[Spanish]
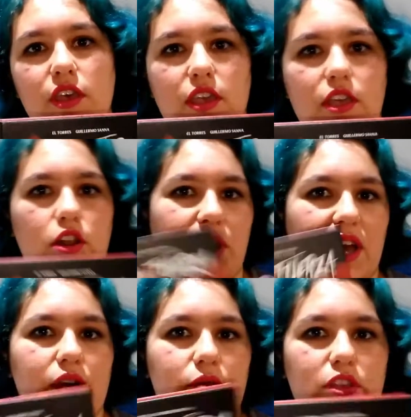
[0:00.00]
y lo
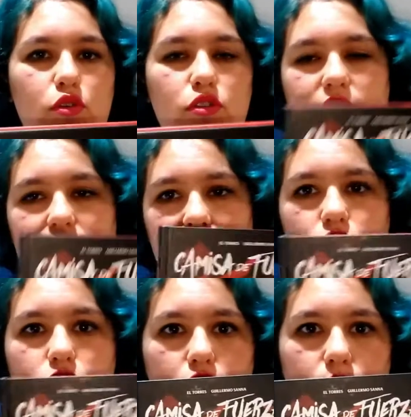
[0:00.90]
más grave de todo es que
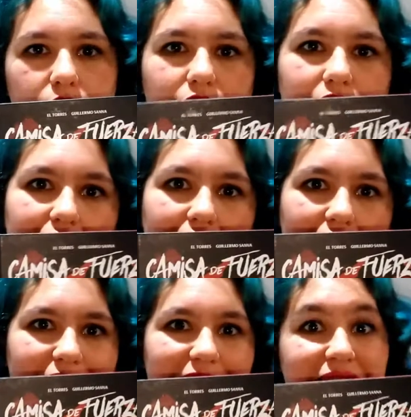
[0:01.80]
siendo un cómic,
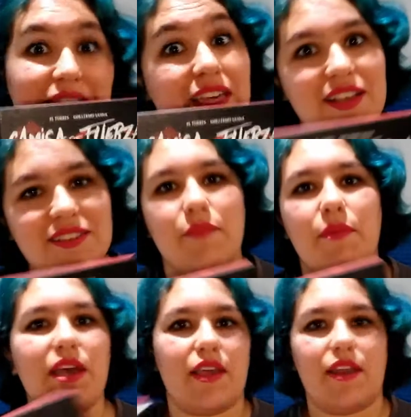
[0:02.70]
la calidad de las
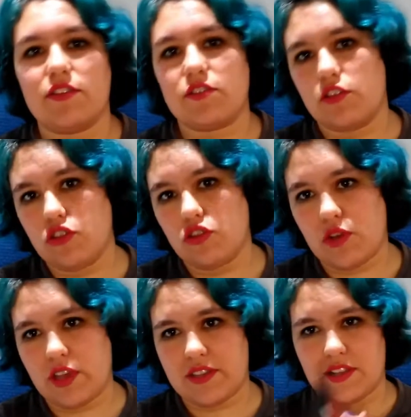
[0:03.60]
imágenes
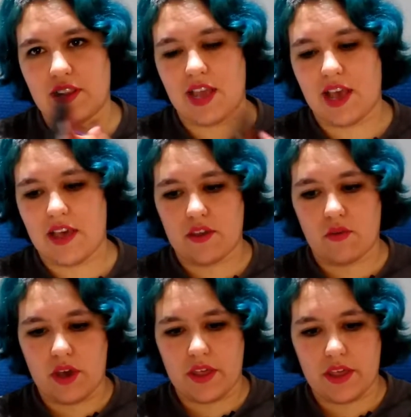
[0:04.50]
no es la
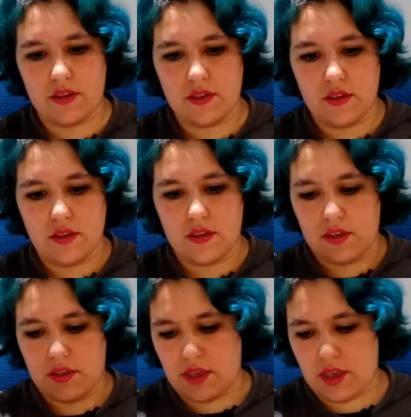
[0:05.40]
adecuada,
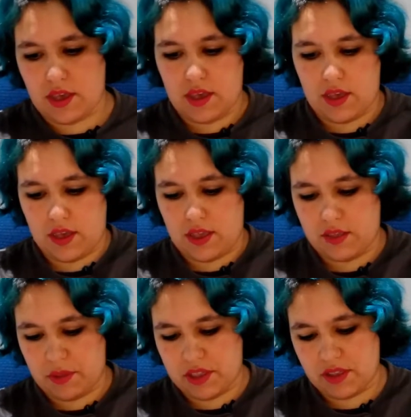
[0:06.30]
eh,
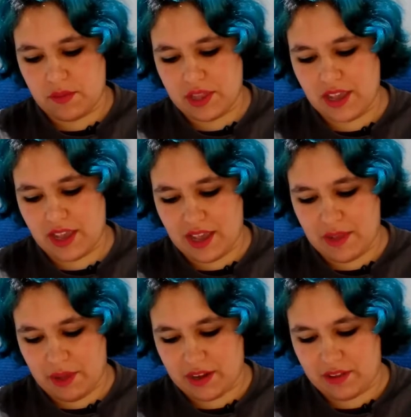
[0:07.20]
independientemente de que las
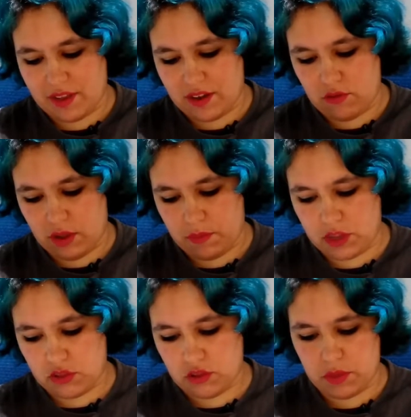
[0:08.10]
imágenes tienen un
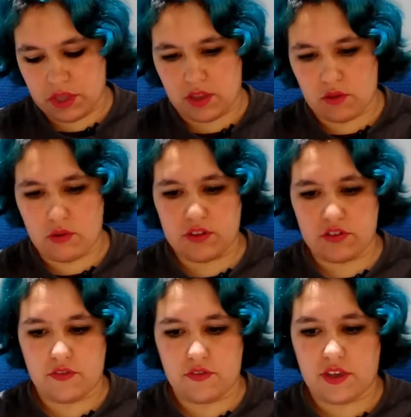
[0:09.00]
aspecto espectacular.
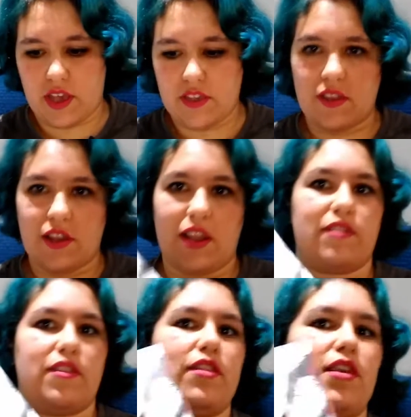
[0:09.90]
Si os fijáis, la
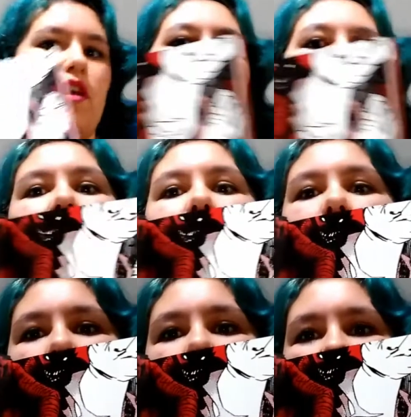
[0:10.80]
estética
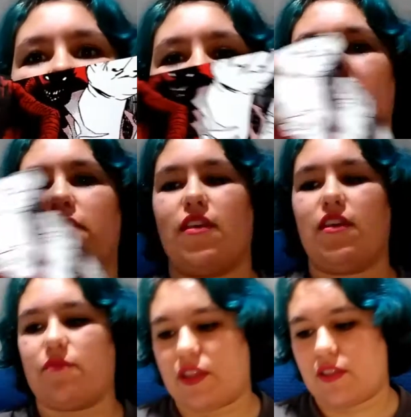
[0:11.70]
del cómic es
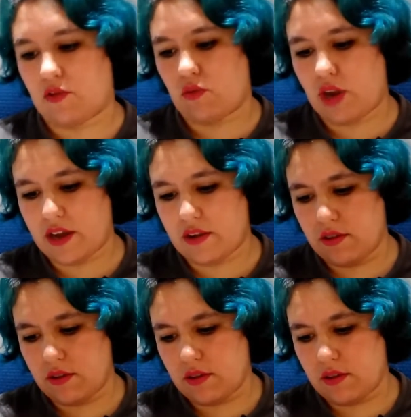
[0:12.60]
espectacular